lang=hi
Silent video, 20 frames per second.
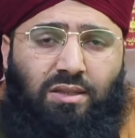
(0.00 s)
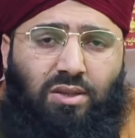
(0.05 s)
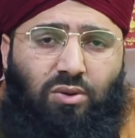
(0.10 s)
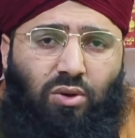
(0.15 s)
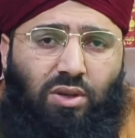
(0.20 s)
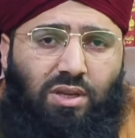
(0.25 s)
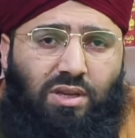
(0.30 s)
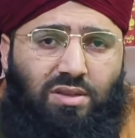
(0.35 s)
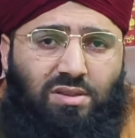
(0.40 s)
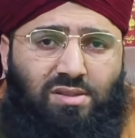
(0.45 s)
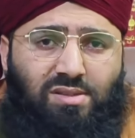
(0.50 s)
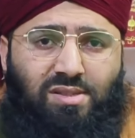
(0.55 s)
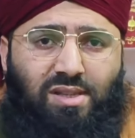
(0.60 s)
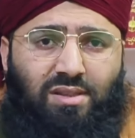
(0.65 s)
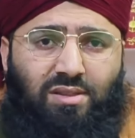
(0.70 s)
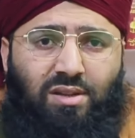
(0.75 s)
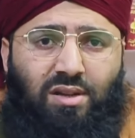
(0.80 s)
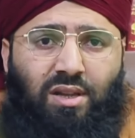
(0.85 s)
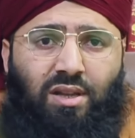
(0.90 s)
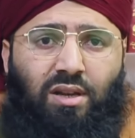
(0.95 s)
कोई
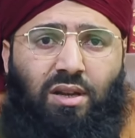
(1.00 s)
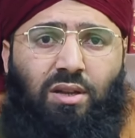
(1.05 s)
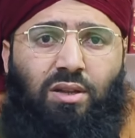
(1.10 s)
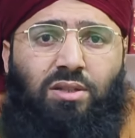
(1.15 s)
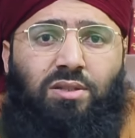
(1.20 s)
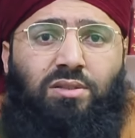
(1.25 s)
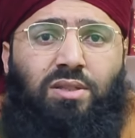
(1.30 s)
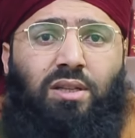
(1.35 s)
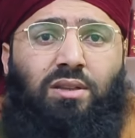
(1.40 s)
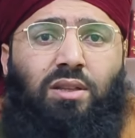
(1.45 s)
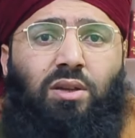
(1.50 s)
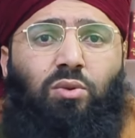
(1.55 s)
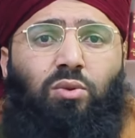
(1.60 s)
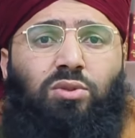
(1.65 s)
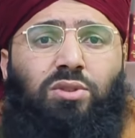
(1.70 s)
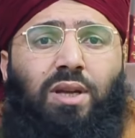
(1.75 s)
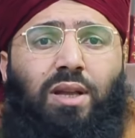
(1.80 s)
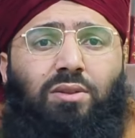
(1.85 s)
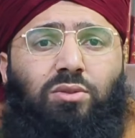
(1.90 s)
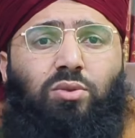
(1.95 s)
इज्जत नहीं रही इज्जत
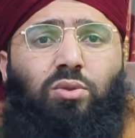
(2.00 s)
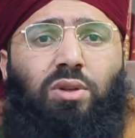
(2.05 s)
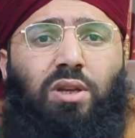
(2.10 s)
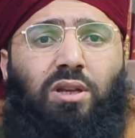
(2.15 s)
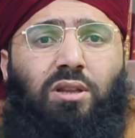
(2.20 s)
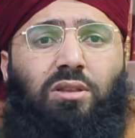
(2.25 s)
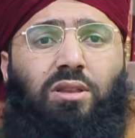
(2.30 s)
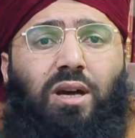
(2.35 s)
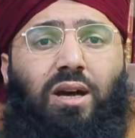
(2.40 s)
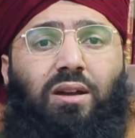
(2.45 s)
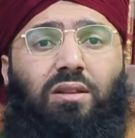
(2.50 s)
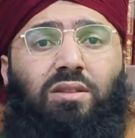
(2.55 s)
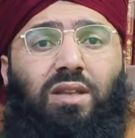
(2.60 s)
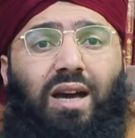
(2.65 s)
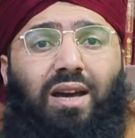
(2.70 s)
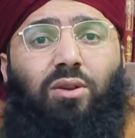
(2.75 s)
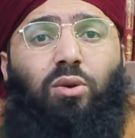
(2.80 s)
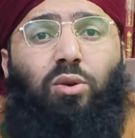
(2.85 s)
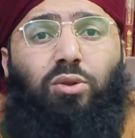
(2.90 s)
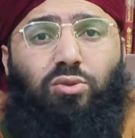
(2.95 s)
उछल चुकी तार
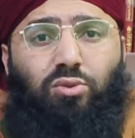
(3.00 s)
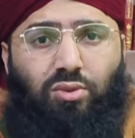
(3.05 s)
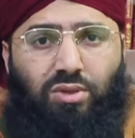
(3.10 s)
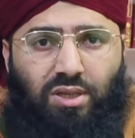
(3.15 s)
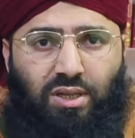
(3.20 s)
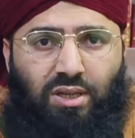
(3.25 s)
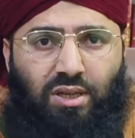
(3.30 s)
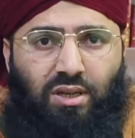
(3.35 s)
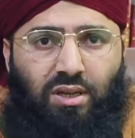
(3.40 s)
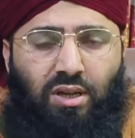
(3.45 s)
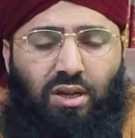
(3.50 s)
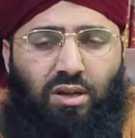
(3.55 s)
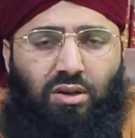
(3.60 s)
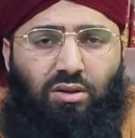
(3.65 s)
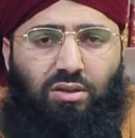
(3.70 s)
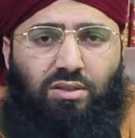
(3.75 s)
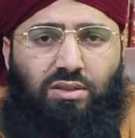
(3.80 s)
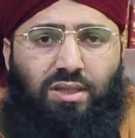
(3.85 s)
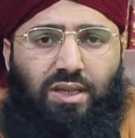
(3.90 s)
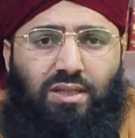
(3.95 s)
तार हो चुकी हैं
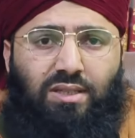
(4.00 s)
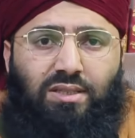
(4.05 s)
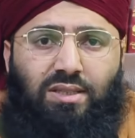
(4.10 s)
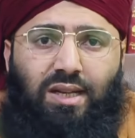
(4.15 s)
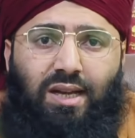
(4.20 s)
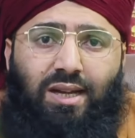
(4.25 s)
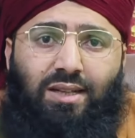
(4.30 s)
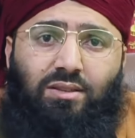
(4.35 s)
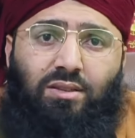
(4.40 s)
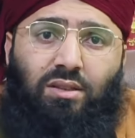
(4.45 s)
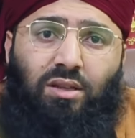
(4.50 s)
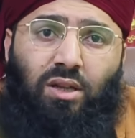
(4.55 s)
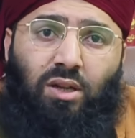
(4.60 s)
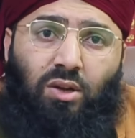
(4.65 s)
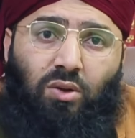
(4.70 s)
और साथ साथ